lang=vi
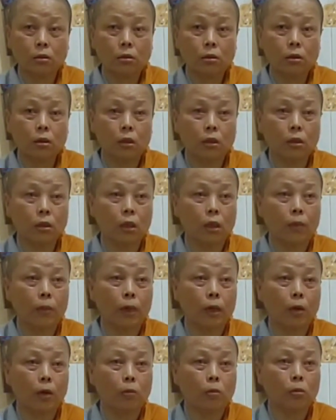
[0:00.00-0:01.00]
Giận chi
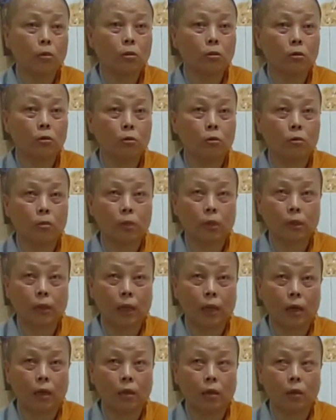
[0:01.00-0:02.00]
mất công người
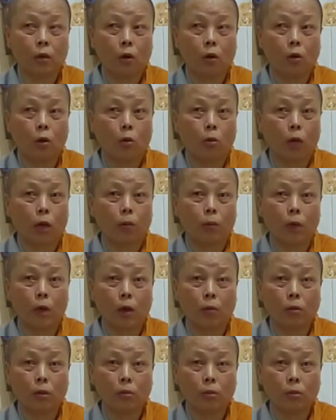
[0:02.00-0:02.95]
ta lại ta coi ồn ào mất công lắm.